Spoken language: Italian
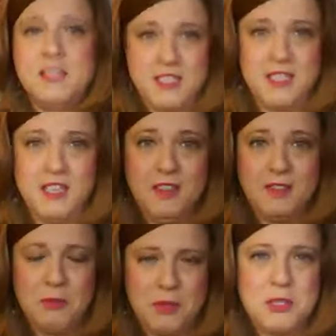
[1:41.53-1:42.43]
Se
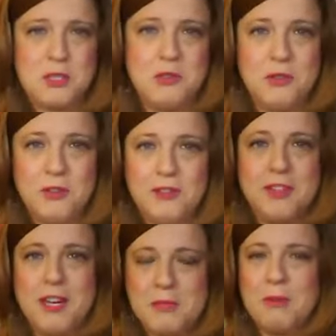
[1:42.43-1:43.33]
sì, questo,
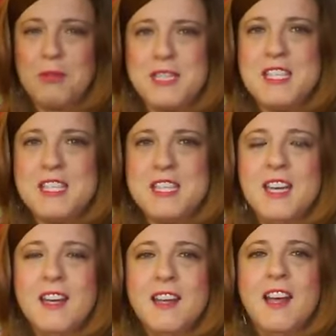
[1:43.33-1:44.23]
se la risposta è
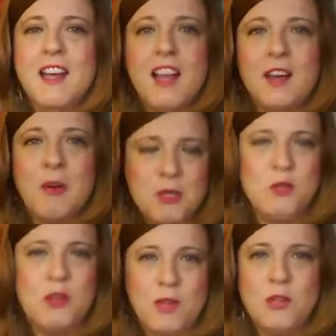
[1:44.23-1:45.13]
sì, Uh,
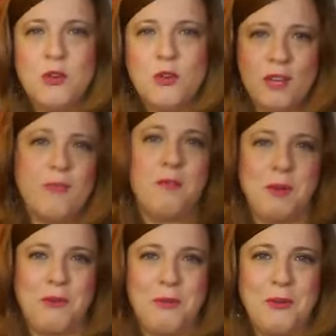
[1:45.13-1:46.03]
questo è il video che fa
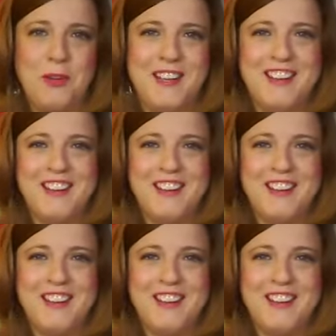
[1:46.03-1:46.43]
per voi,